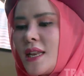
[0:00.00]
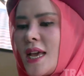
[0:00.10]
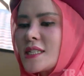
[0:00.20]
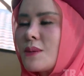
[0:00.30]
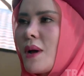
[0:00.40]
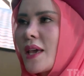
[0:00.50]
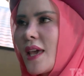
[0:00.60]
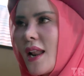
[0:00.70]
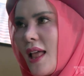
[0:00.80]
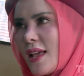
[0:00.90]
yang
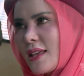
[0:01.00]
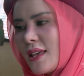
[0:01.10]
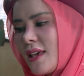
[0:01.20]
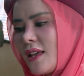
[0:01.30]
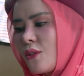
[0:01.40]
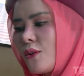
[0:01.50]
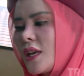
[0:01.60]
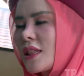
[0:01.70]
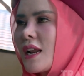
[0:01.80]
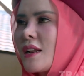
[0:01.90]
sebagian lagi itu
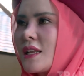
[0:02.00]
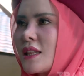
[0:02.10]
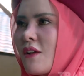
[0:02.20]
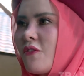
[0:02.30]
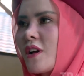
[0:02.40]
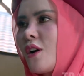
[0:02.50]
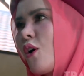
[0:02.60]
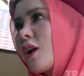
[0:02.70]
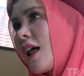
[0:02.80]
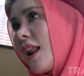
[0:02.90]
dia transfer ke
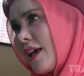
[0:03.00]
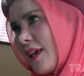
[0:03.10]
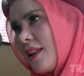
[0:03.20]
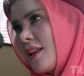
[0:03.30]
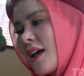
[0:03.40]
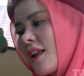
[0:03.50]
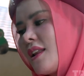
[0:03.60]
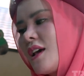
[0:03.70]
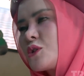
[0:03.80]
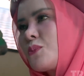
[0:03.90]
orang lain karena dia
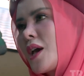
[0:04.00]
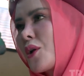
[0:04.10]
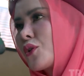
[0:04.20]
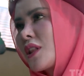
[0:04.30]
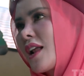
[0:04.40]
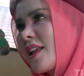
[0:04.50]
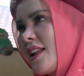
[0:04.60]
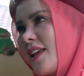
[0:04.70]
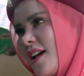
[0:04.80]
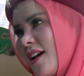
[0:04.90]
harus bayar utangnya
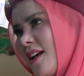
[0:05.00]
dia.